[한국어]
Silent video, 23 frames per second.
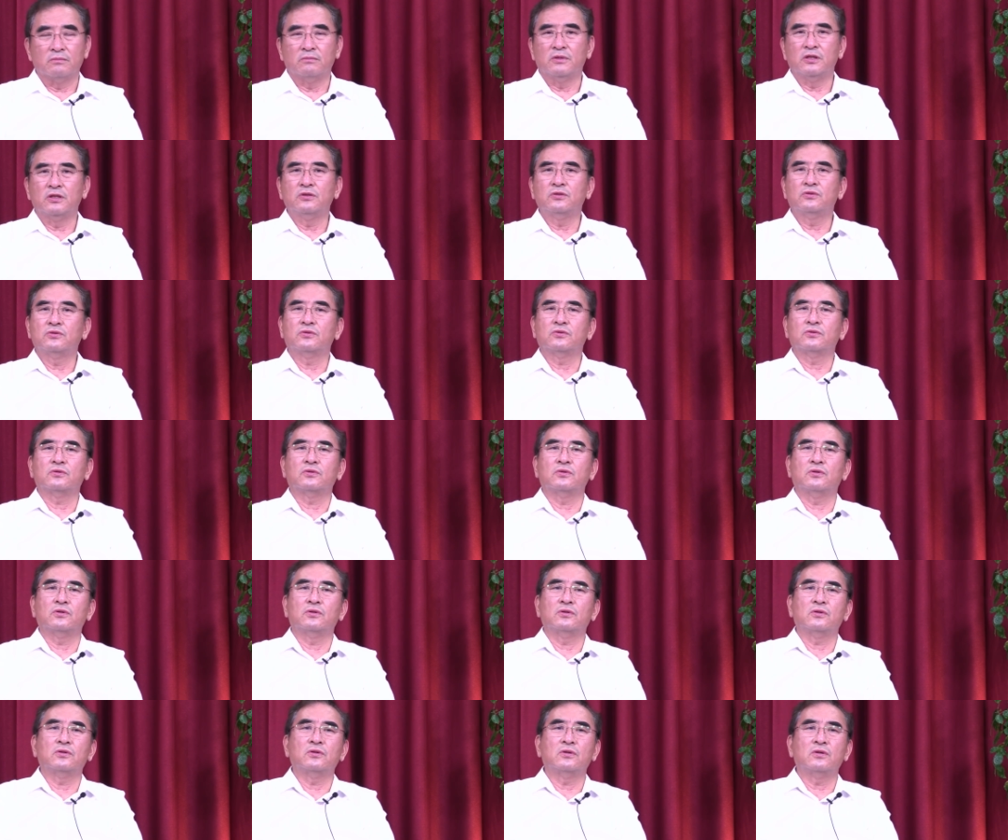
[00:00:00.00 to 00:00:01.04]

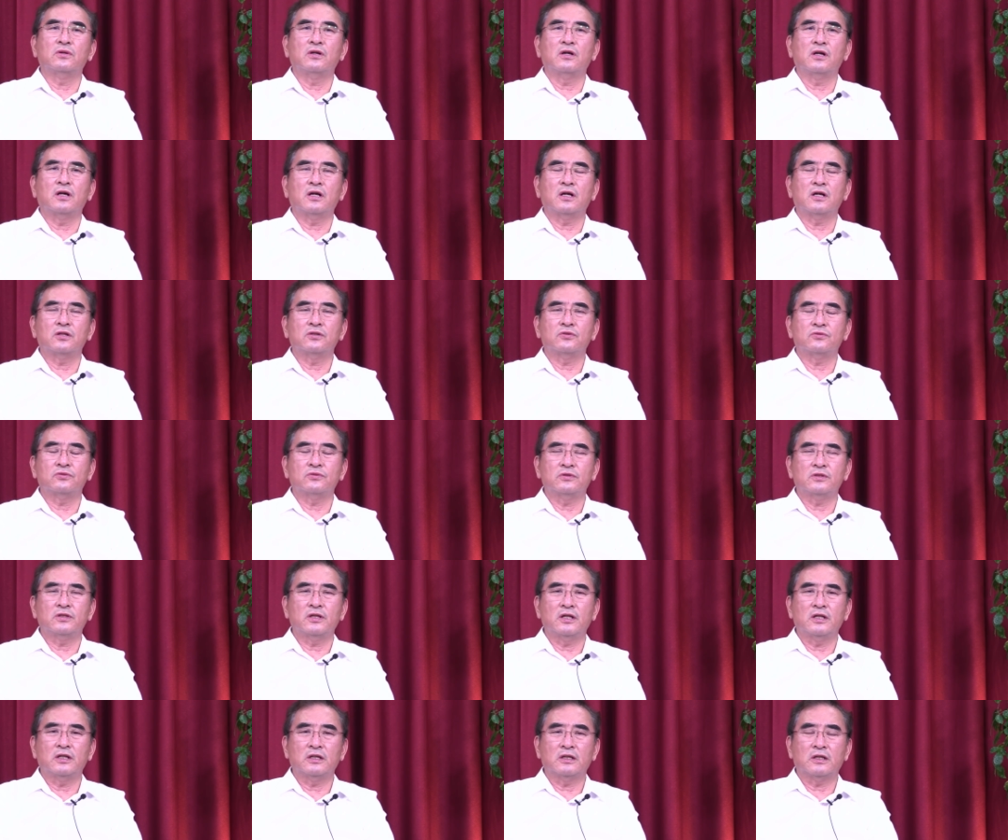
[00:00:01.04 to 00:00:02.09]

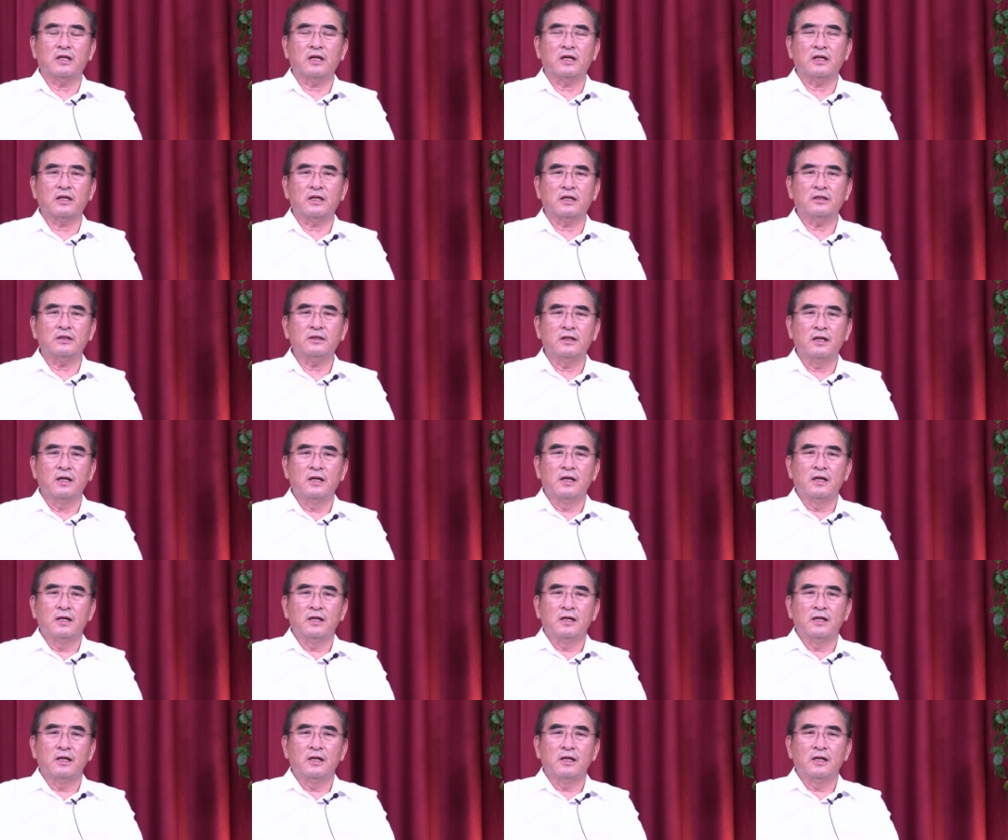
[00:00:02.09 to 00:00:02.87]
민주공화주의에 입각한